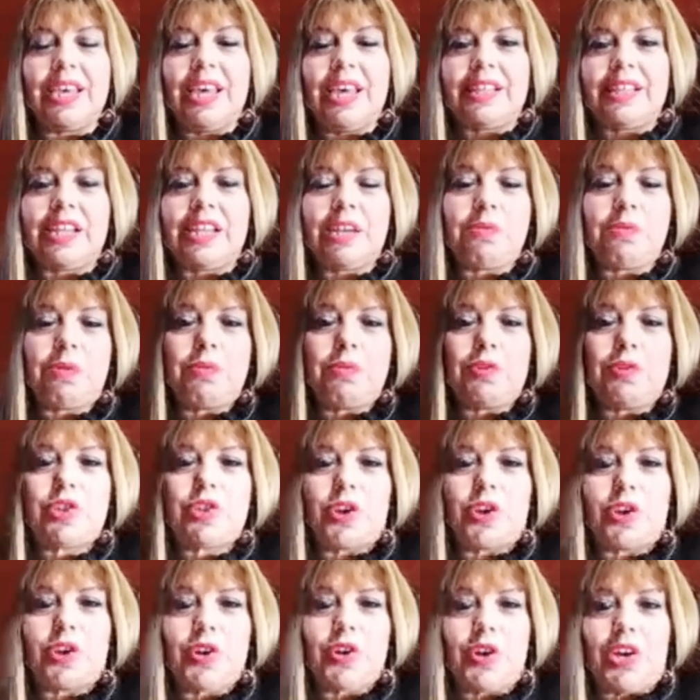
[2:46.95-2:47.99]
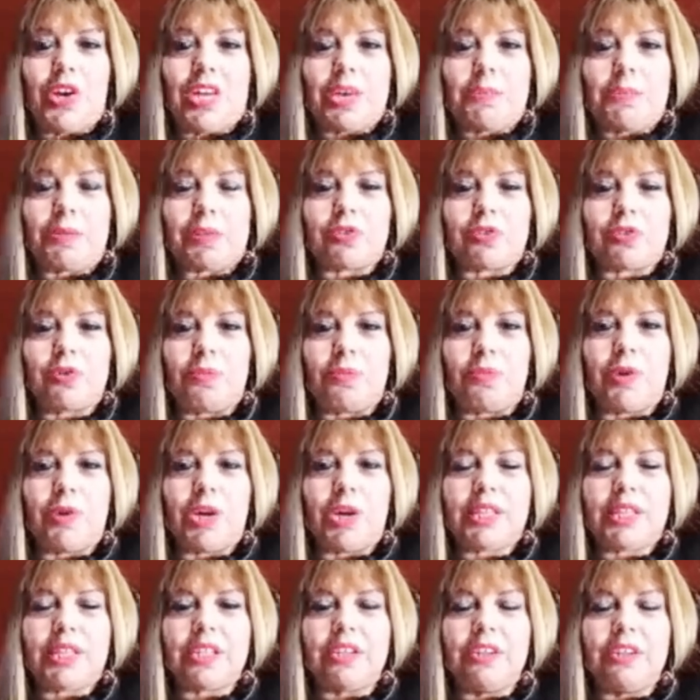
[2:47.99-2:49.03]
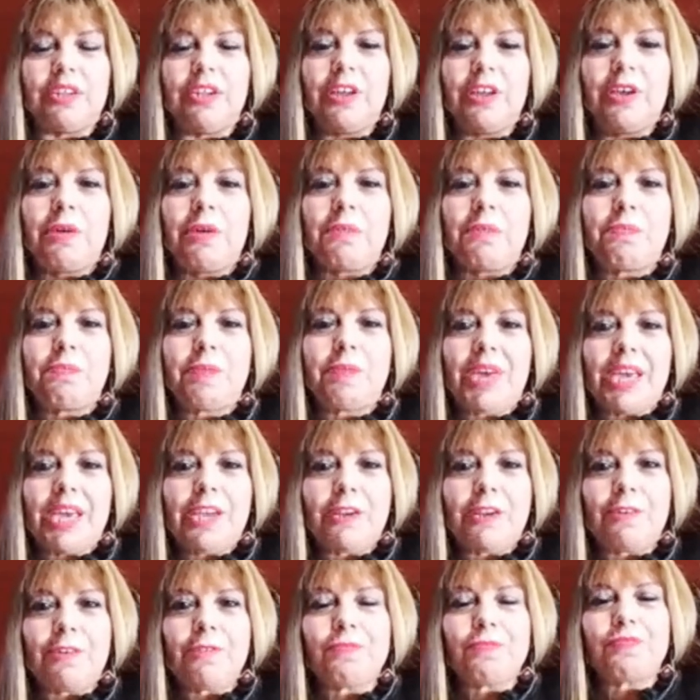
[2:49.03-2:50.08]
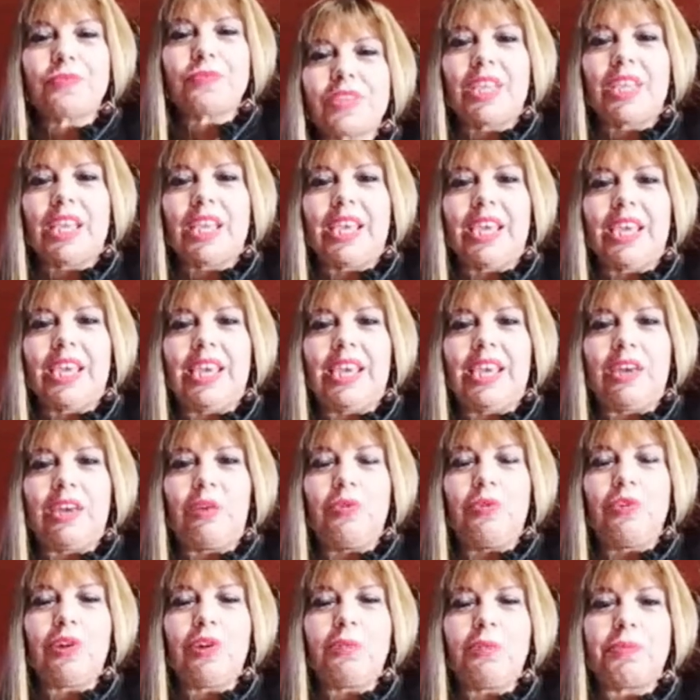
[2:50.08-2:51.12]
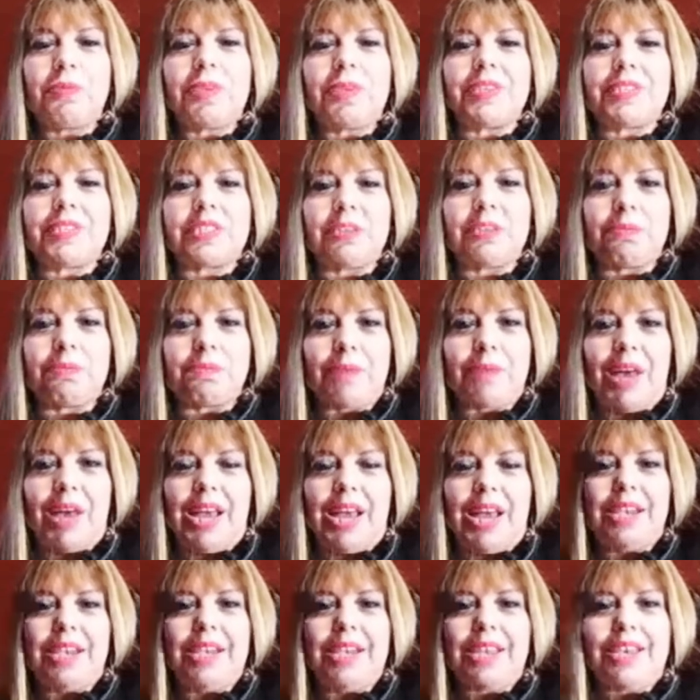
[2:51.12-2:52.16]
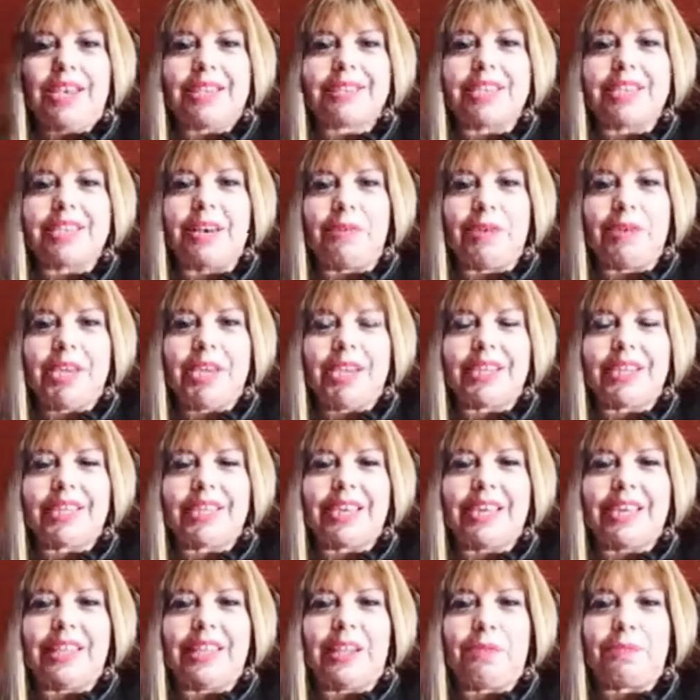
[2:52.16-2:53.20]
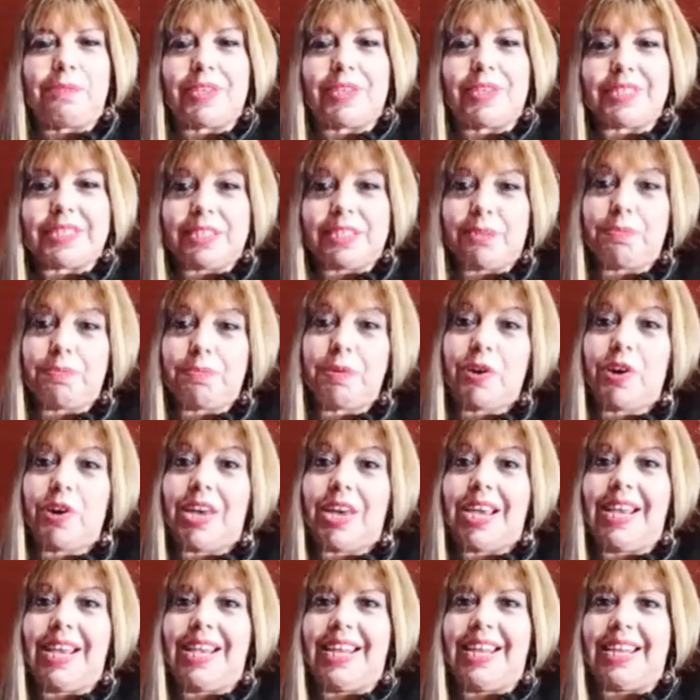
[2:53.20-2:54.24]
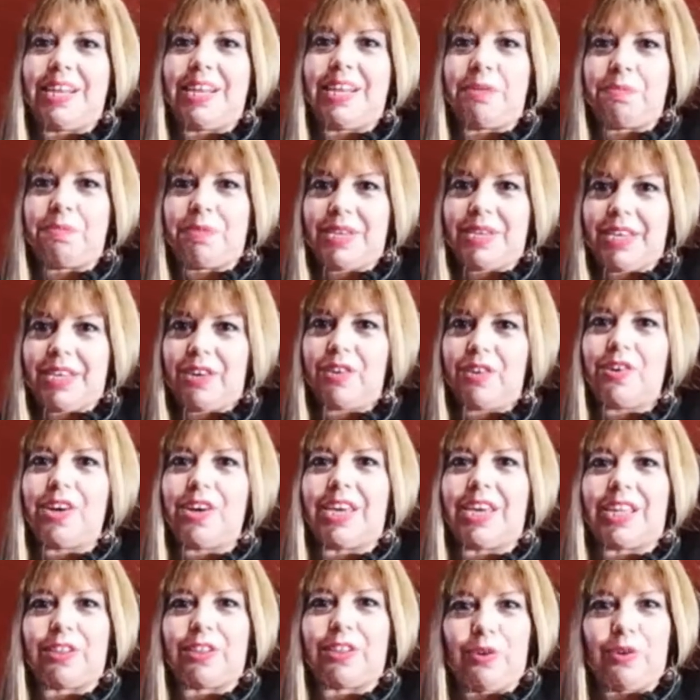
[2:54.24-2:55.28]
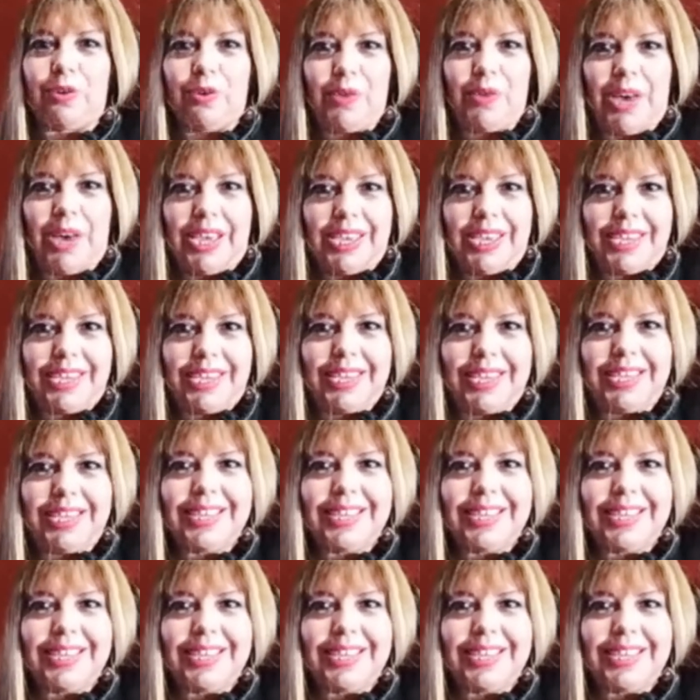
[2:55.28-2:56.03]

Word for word: Tenemos muchos roles, por supuesto, pero eh, uno principal es saber que desde el principio el enemigo estuvo ahí,